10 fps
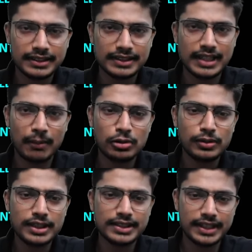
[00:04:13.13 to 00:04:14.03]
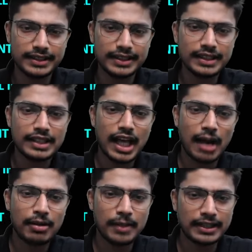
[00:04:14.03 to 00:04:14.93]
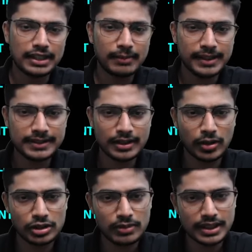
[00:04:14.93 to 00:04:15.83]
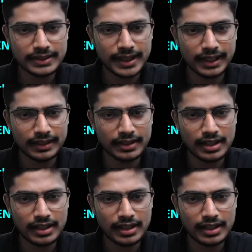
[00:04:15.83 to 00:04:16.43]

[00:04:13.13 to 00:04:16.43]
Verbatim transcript: যে ডাব্লিউবিজেইতে e আমার ম্যাথমেটিক্সে কত মার্কস থেকে